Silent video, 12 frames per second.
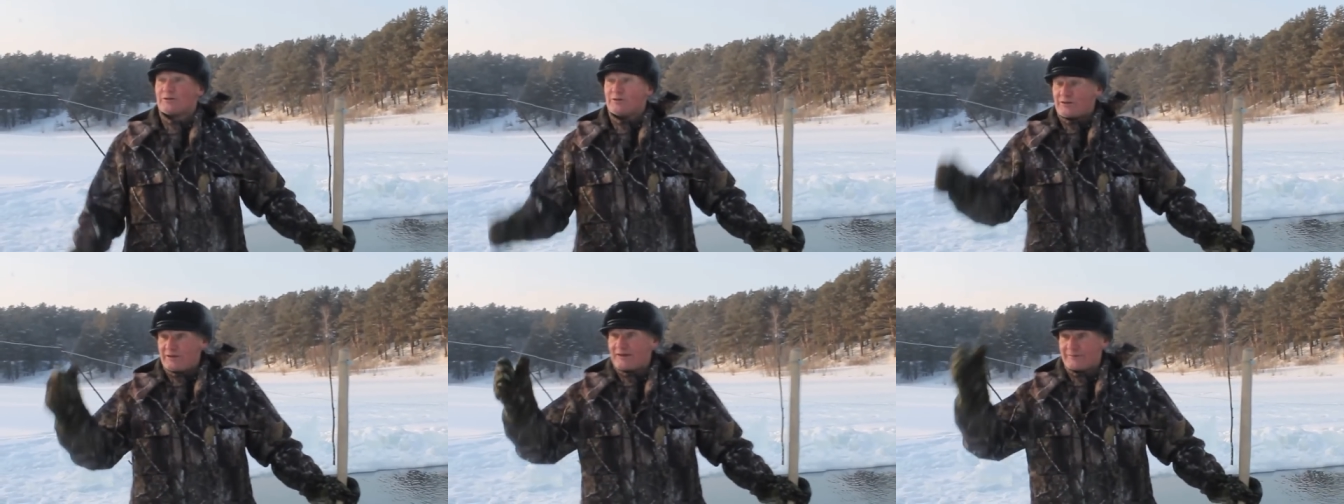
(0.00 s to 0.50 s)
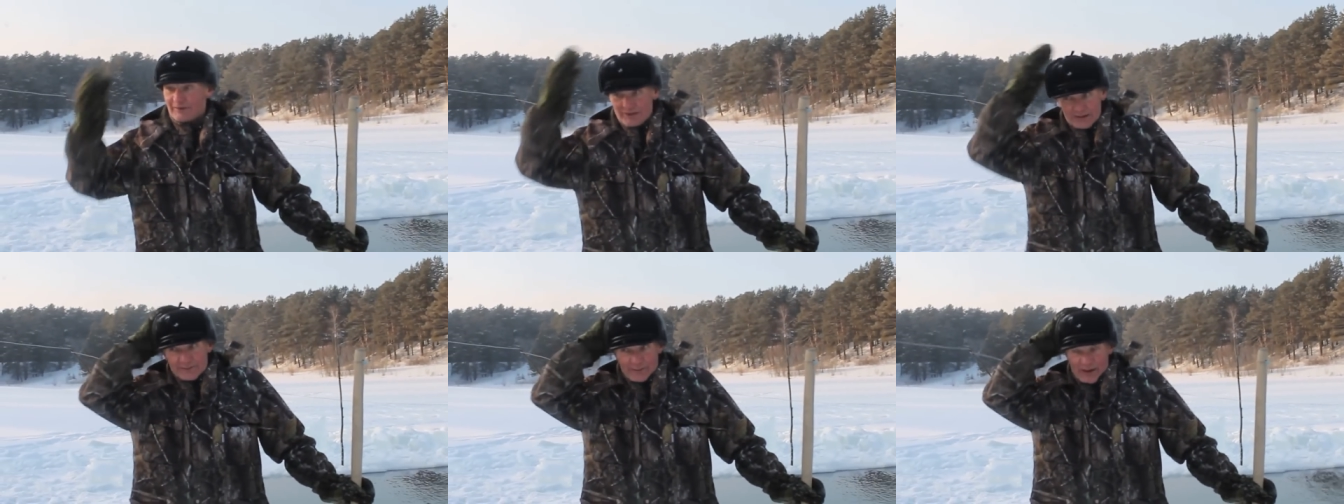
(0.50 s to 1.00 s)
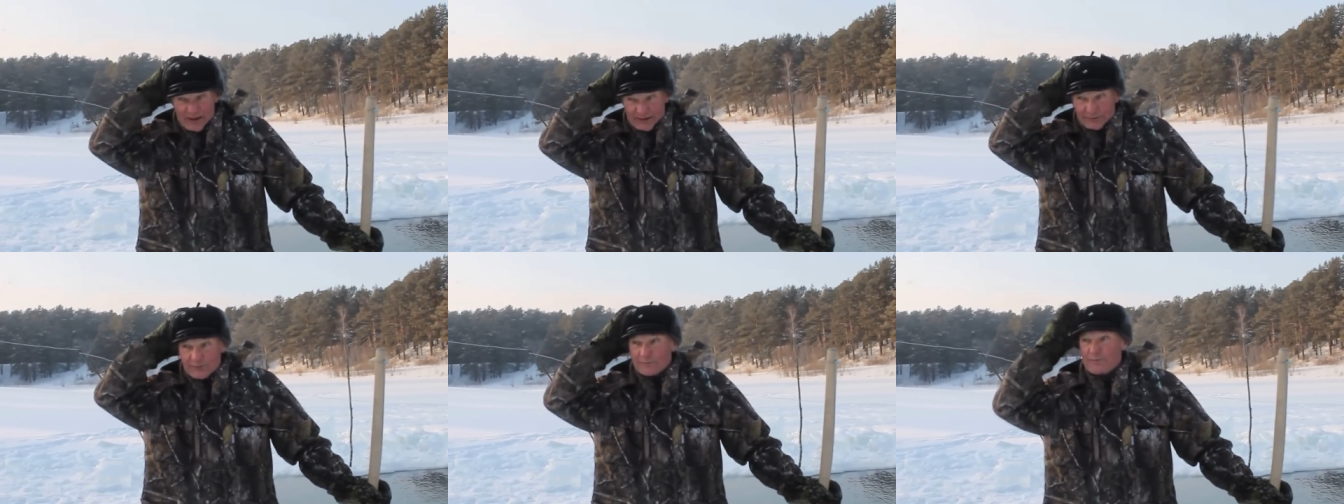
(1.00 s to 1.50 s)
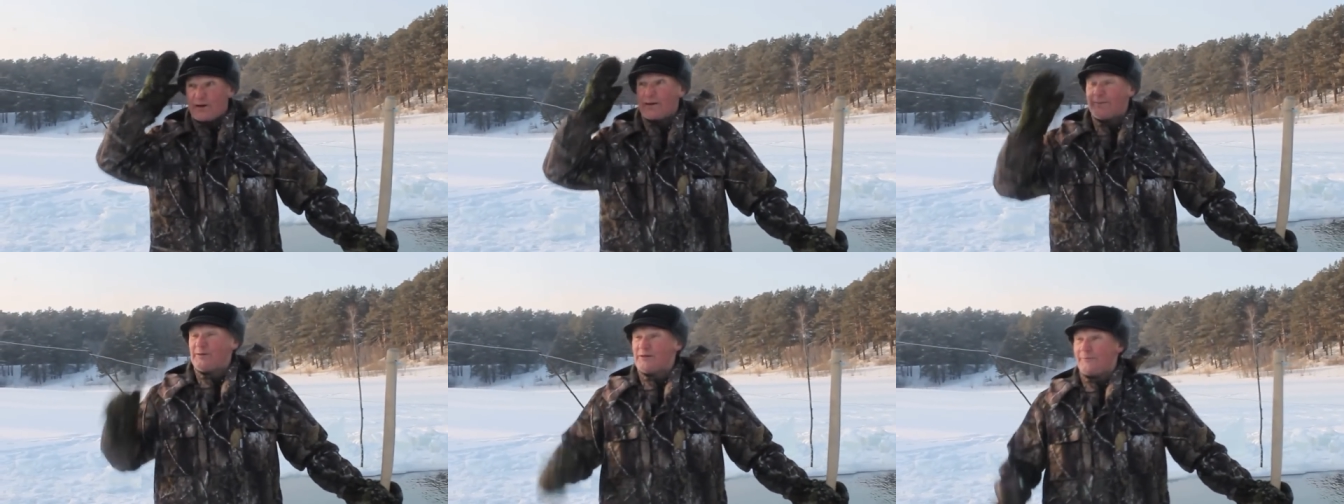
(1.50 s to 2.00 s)
что здесь вот этот проект, он у меня
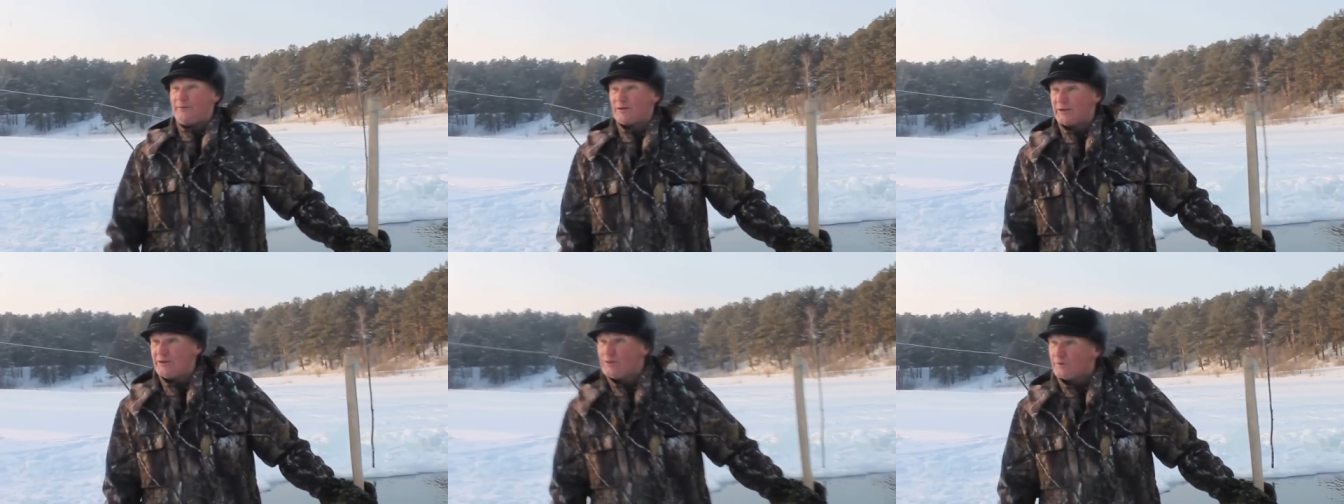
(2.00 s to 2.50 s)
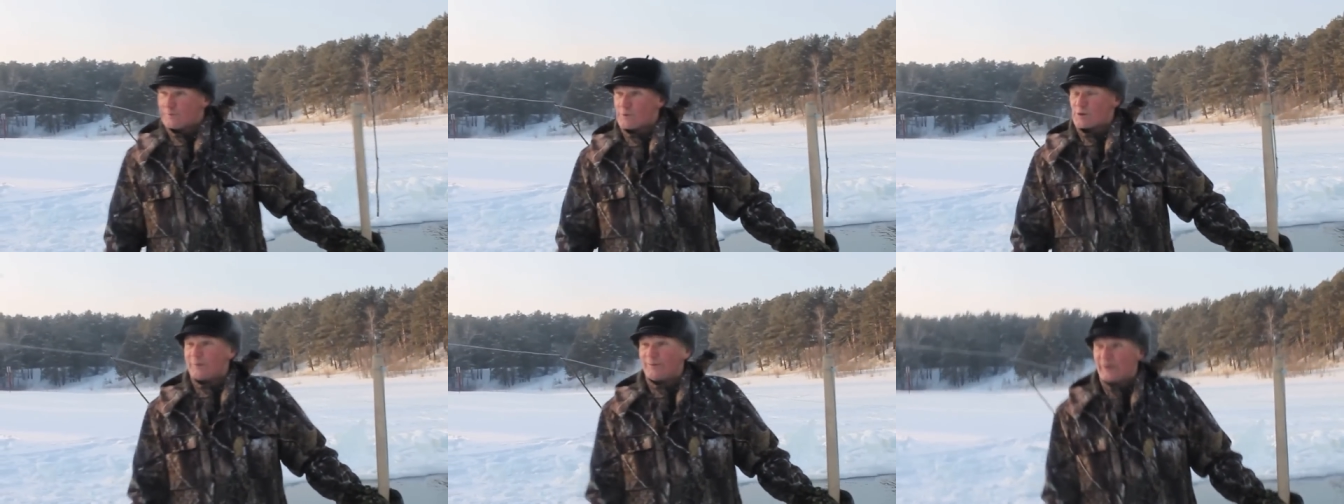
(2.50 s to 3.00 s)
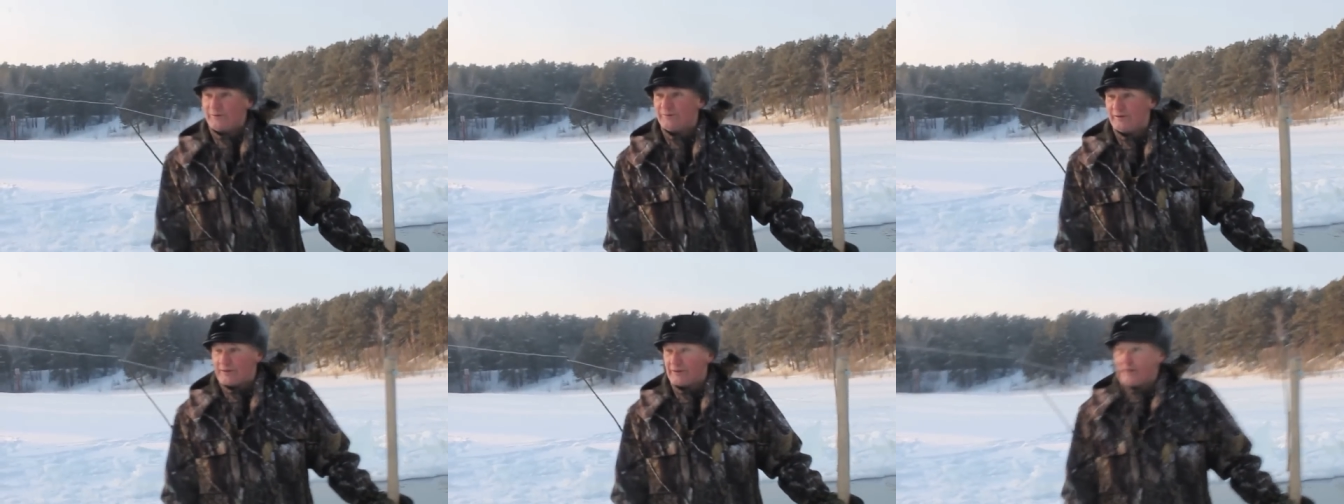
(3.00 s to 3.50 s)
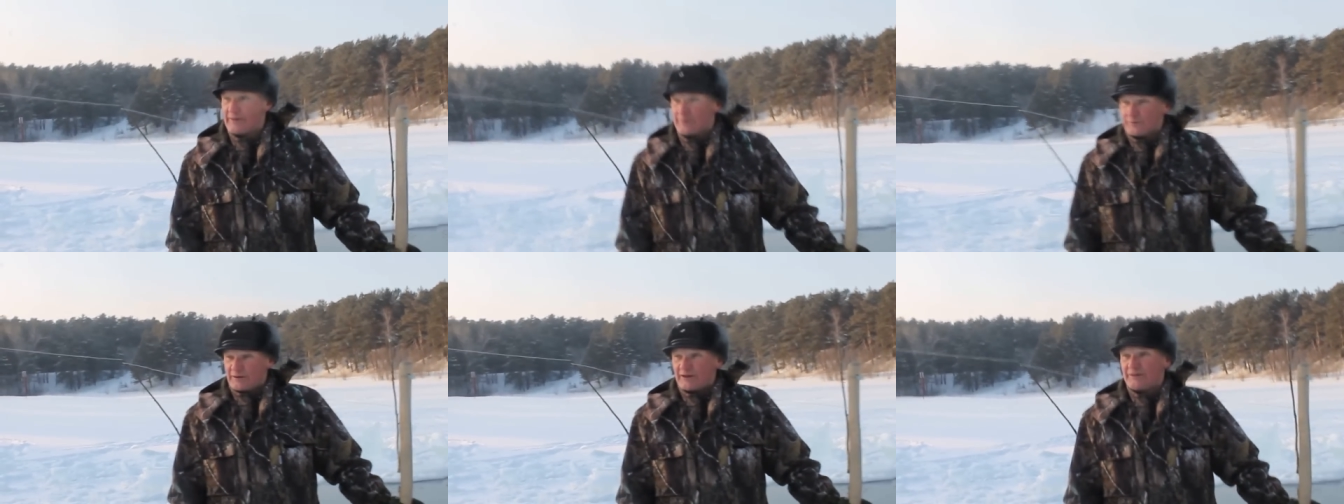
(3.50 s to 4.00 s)
был описан еще в прошлом году, в интернете
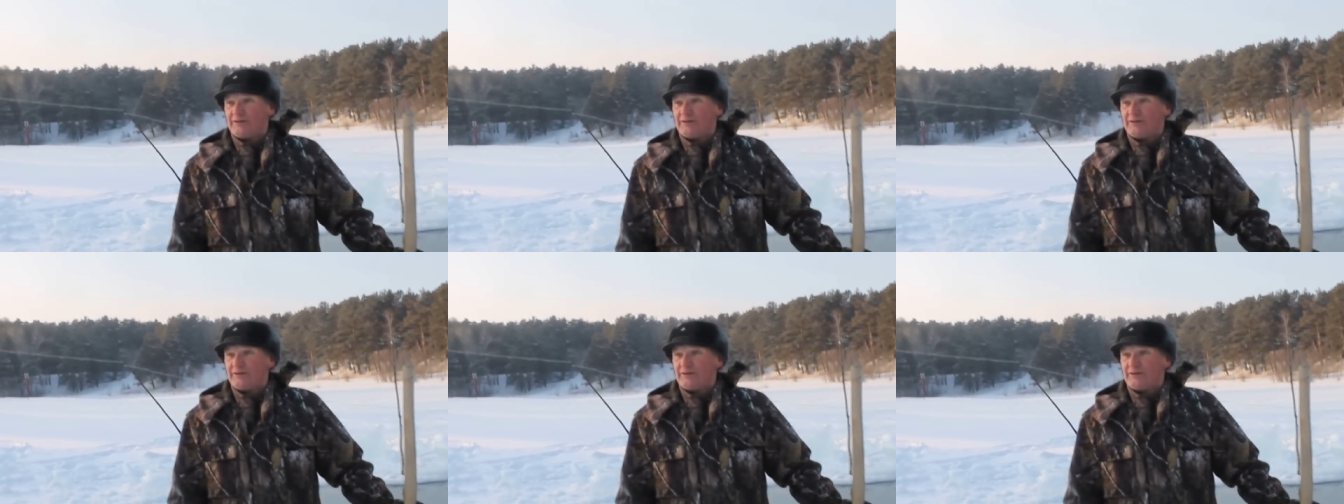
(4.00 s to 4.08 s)
он есть.